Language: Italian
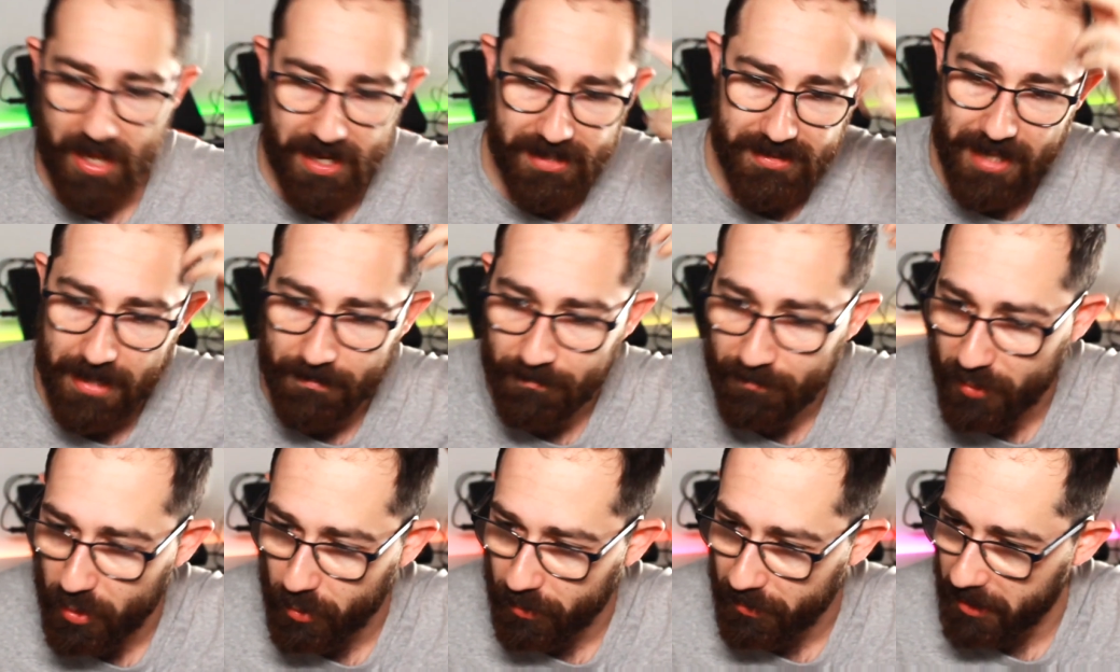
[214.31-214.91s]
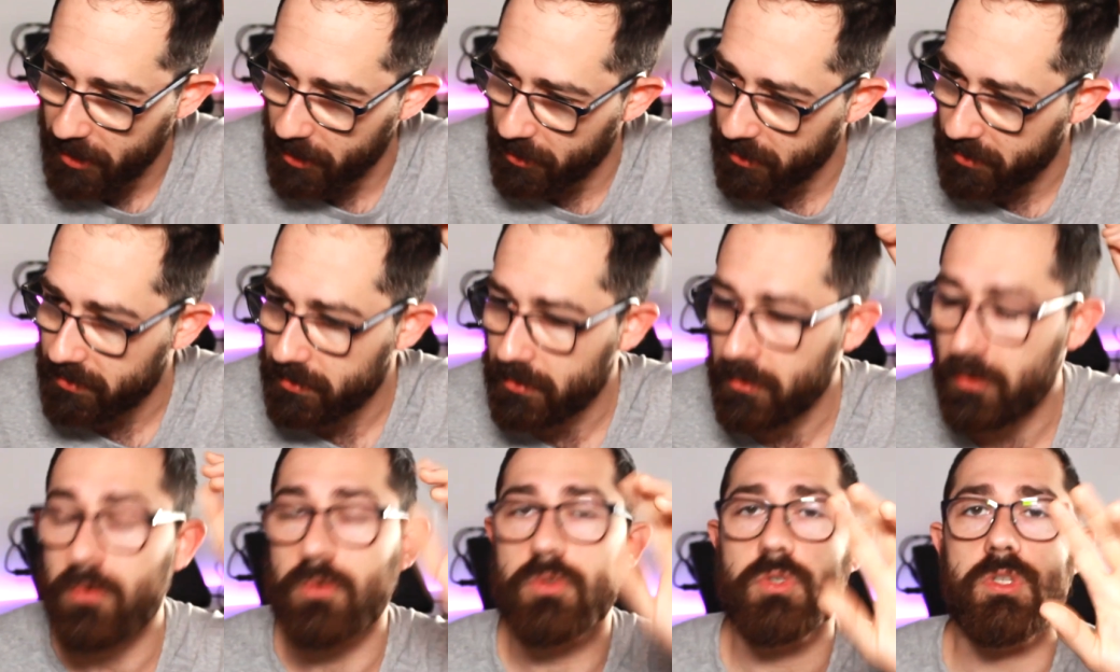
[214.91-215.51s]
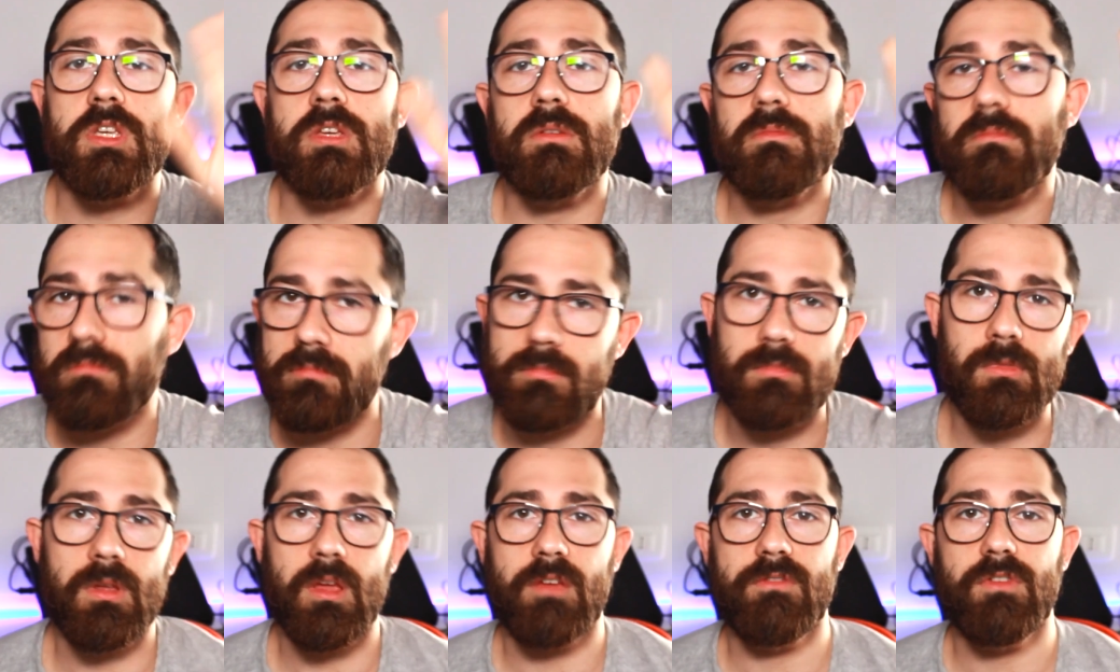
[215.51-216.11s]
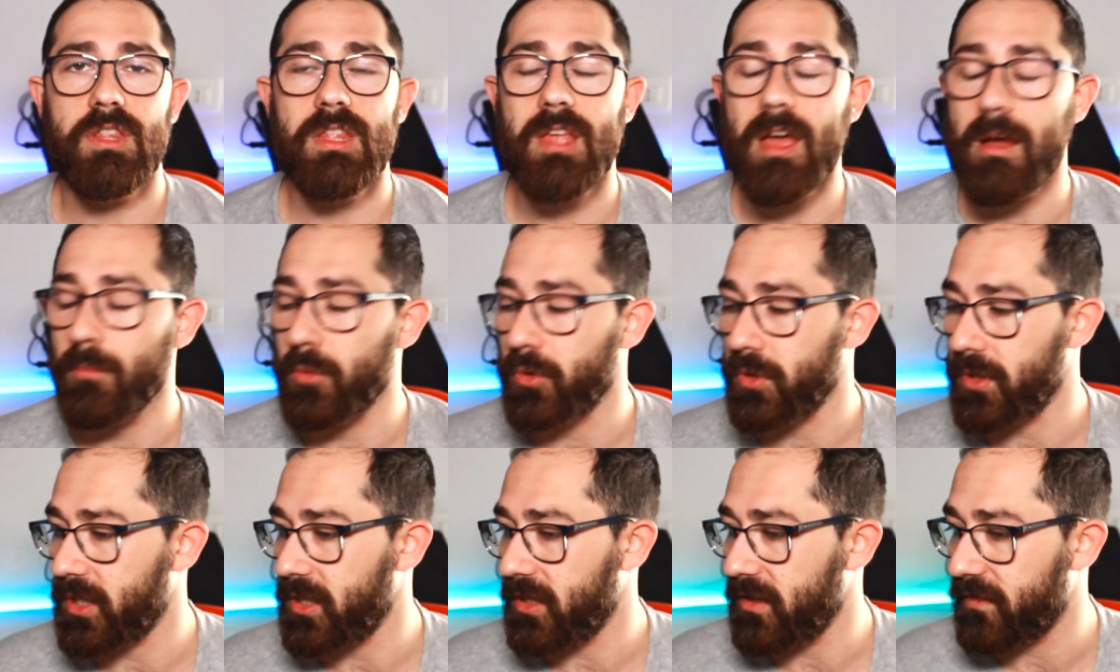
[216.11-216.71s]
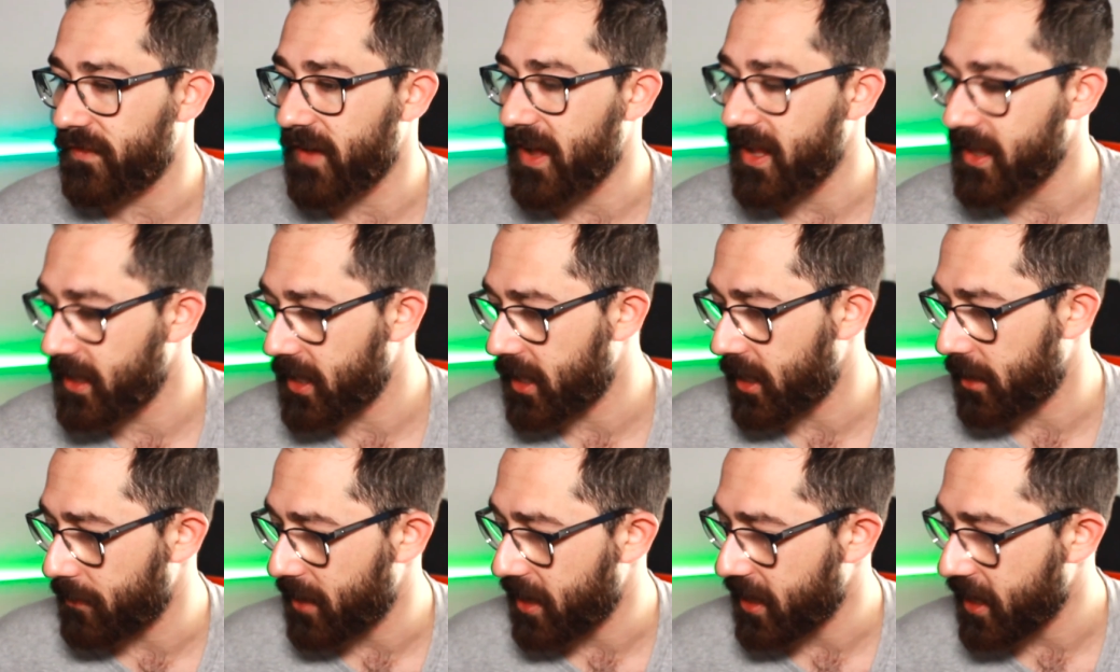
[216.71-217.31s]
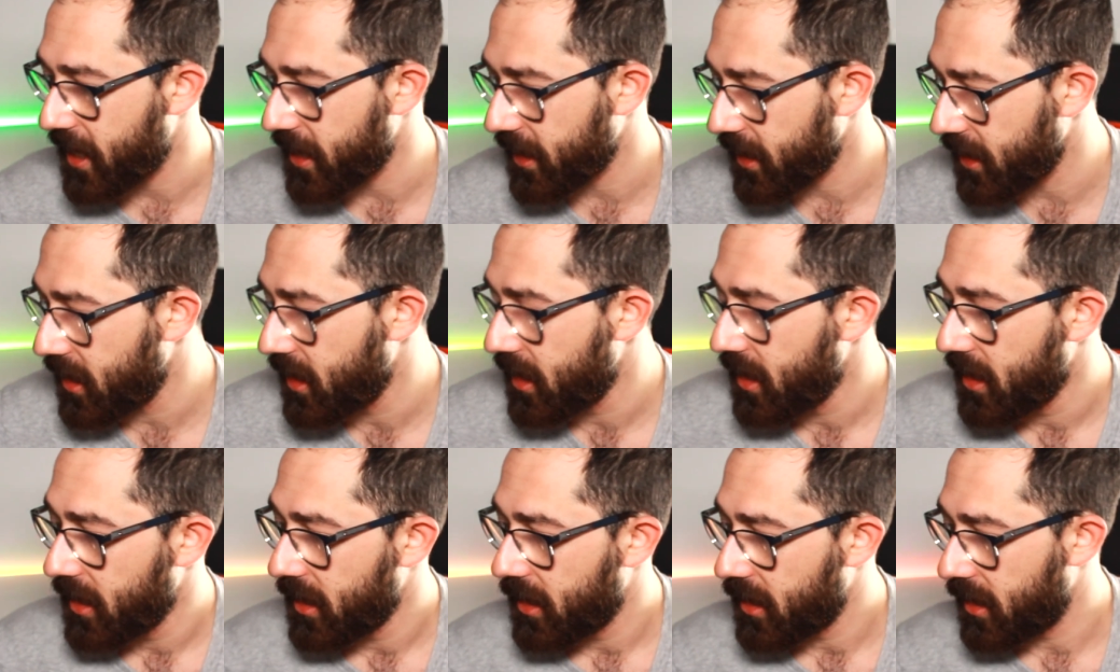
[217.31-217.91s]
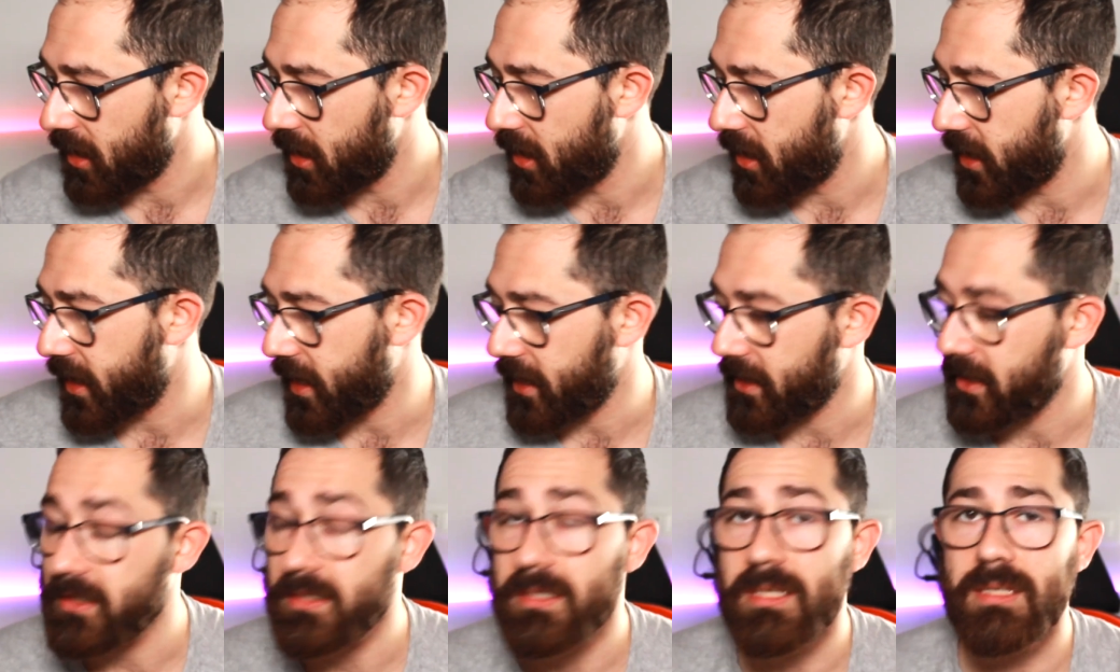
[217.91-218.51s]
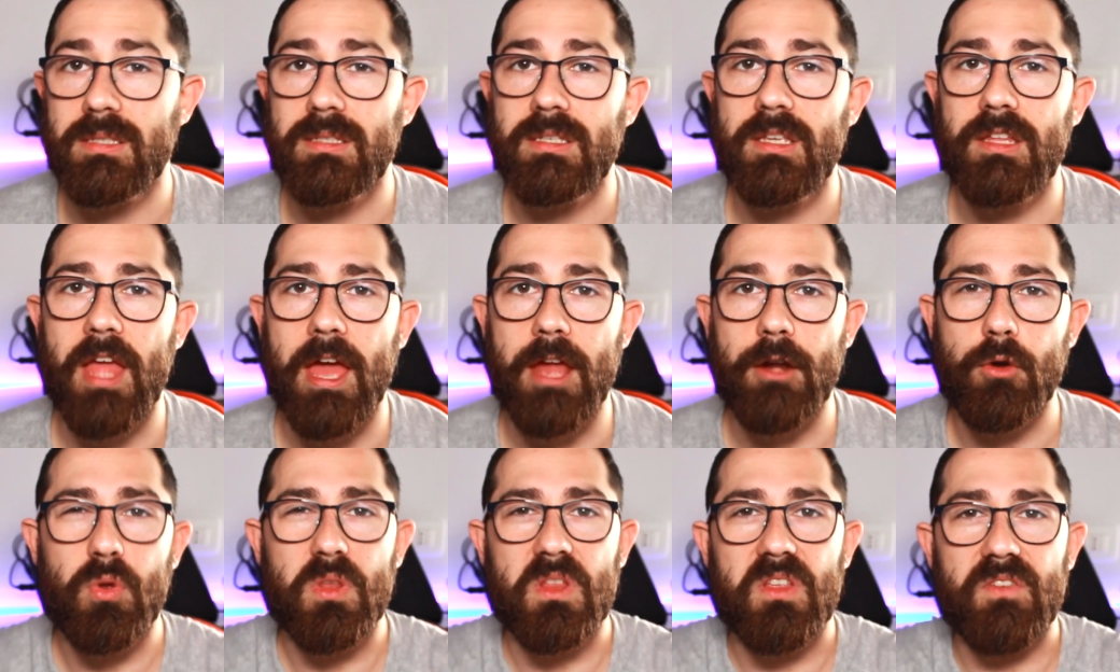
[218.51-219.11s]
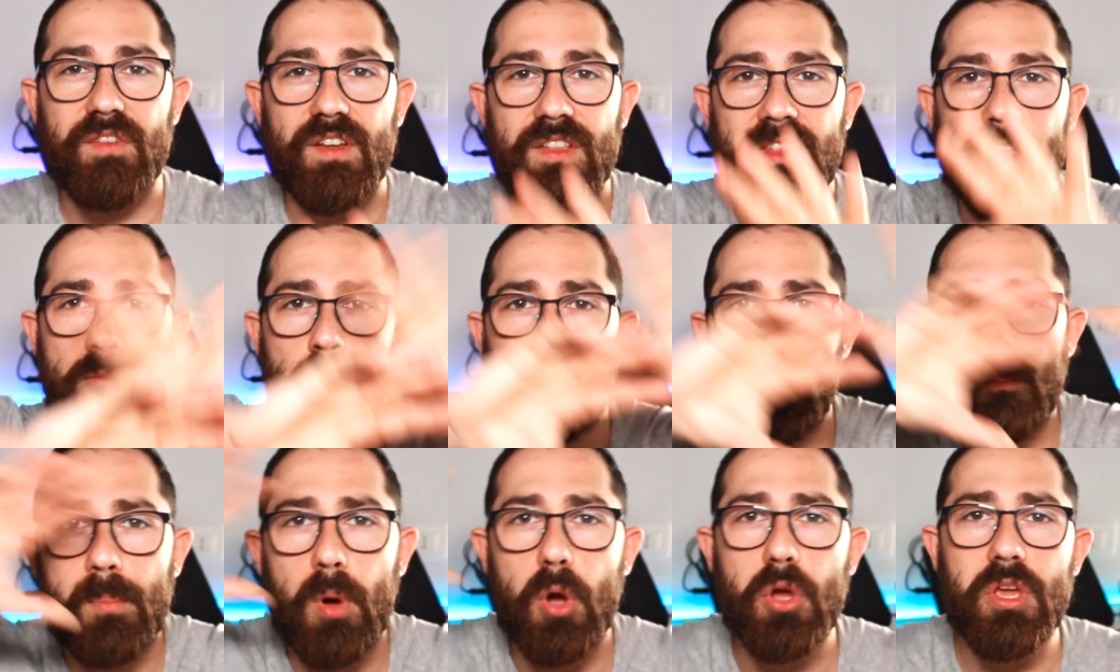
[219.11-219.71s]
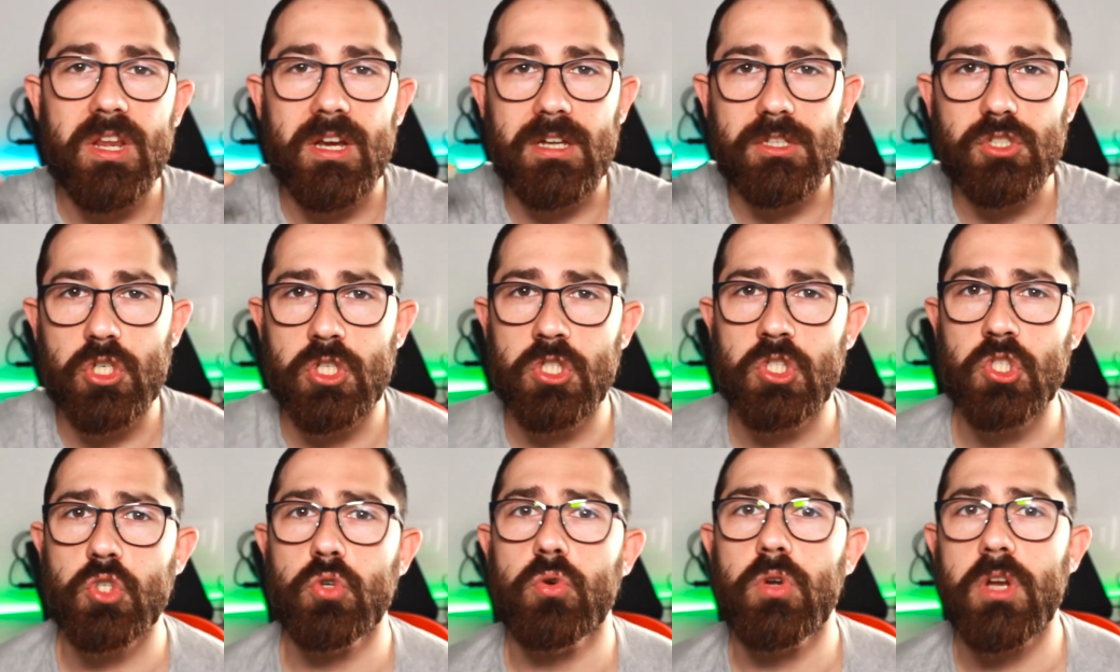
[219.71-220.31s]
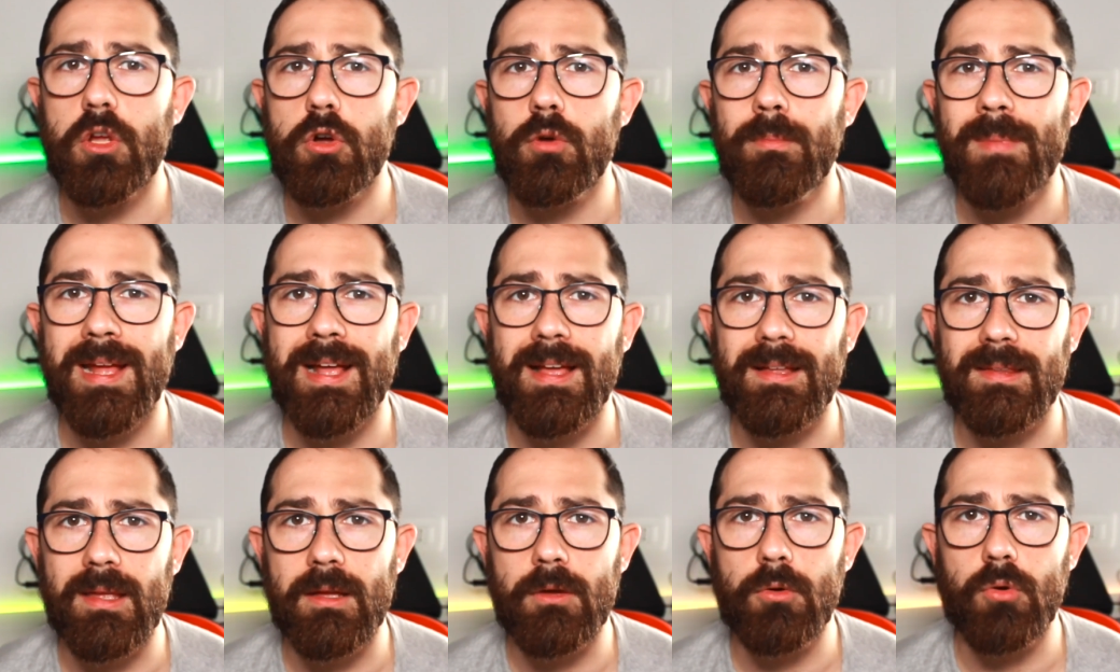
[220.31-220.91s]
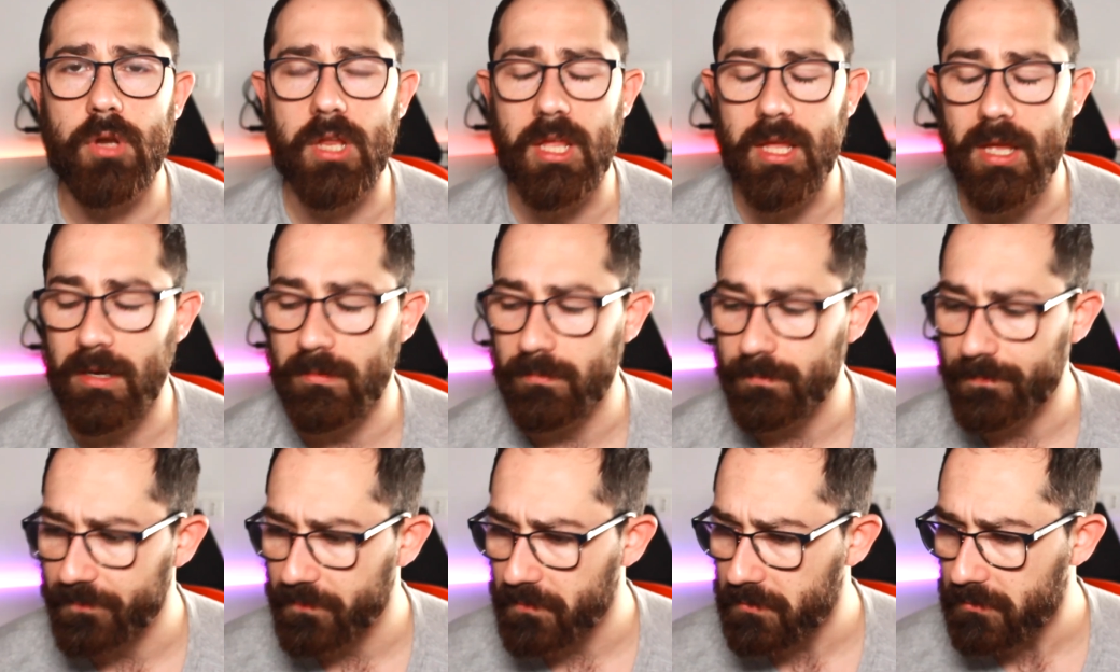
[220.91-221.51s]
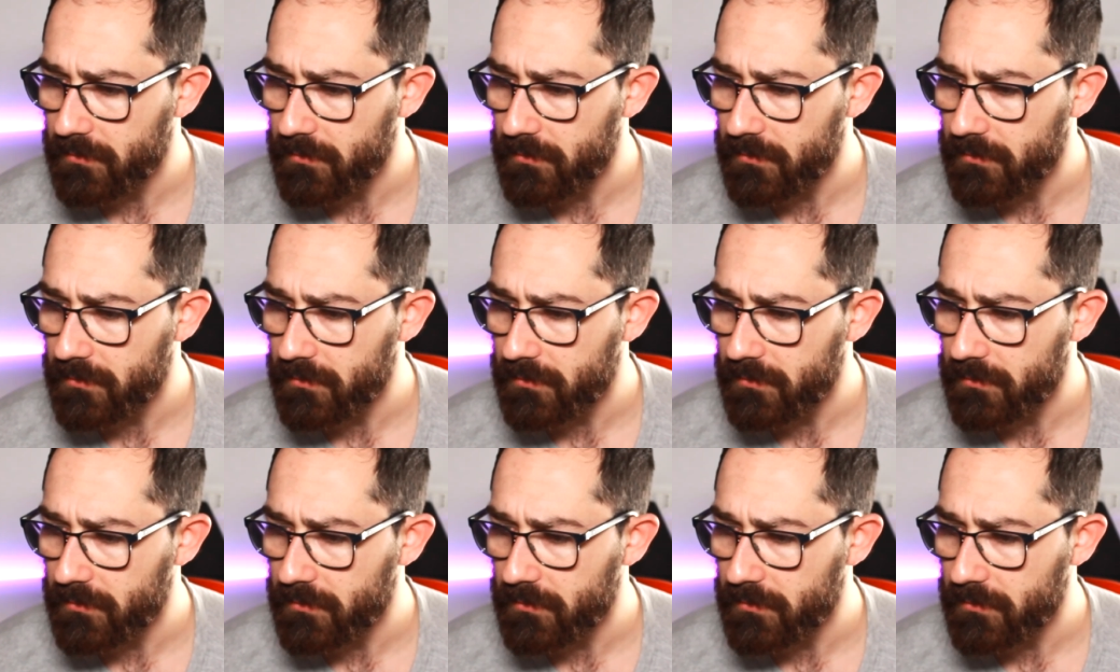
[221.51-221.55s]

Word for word: Esempio mio, così evitiamo di difendere magari eh, Redez e Sinergo e difendiamo un po' i recensori come categoria.